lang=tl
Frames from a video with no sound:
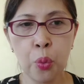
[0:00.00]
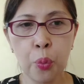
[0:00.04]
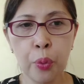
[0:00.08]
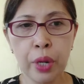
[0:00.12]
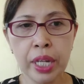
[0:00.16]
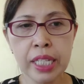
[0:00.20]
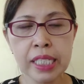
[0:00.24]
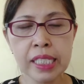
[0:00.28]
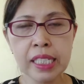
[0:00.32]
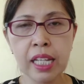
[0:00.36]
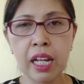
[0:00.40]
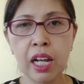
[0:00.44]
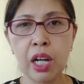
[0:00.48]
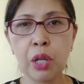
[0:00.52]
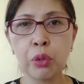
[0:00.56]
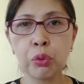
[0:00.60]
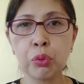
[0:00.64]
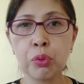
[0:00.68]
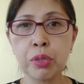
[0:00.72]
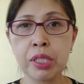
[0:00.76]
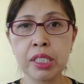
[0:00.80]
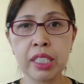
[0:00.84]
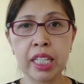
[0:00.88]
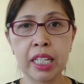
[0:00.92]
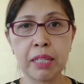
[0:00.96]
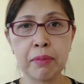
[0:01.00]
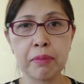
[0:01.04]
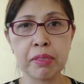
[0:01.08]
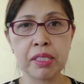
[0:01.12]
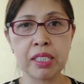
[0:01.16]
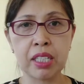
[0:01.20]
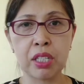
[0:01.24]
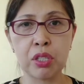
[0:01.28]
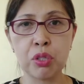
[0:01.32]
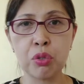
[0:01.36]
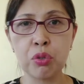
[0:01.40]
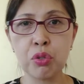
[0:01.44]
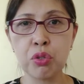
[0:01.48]
ways how to save.
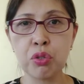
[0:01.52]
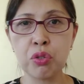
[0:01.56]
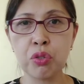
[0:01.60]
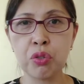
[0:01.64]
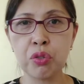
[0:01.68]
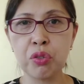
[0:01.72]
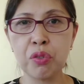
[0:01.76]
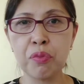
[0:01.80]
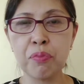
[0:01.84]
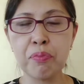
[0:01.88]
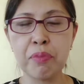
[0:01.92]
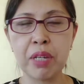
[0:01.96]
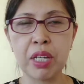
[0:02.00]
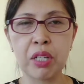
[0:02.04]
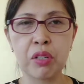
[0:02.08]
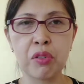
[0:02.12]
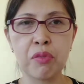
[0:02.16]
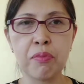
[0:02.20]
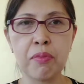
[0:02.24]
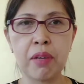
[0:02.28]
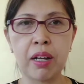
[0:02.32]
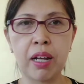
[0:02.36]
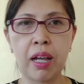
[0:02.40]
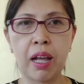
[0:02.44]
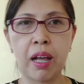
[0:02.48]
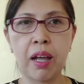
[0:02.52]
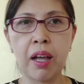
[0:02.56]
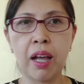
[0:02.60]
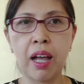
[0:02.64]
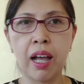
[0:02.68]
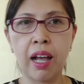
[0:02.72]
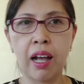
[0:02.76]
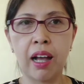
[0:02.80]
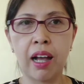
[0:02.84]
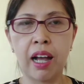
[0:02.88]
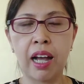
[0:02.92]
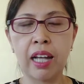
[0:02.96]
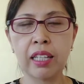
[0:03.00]
Sa YouTube, merong mga
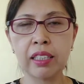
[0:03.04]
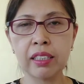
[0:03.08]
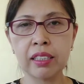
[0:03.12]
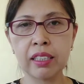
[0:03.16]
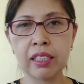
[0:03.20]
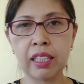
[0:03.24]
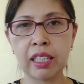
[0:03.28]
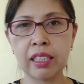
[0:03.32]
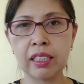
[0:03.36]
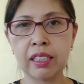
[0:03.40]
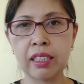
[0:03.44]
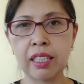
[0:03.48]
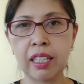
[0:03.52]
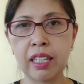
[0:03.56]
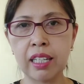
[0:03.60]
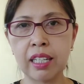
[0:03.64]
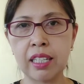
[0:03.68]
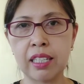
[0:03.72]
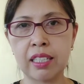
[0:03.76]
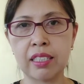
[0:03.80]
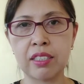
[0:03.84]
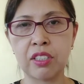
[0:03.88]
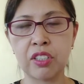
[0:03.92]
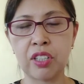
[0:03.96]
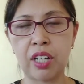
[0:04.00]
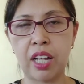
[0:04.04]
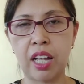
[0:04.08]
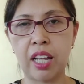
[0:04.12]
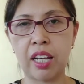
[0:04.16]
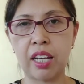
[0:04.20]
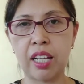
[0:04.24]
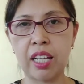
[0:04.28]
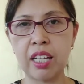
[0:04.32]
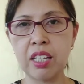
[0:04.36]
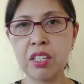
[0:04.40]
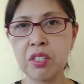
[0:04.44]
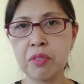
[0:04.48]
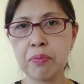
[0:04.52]
100-day
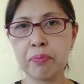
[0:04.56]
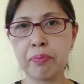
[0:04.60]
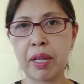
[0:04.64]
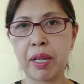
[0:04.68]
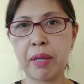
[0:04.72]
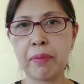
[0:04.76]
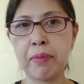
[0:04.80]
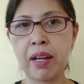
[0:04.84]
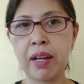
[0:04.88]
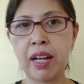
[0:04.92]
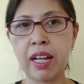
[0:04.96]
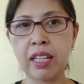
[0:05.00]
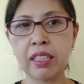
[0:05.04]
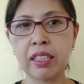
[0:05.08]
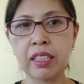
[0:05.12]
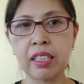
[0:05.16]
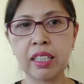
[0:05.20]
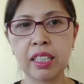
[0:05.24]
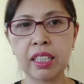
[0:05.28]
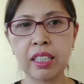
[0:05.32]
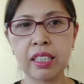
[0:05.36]
challenge, 500 uh,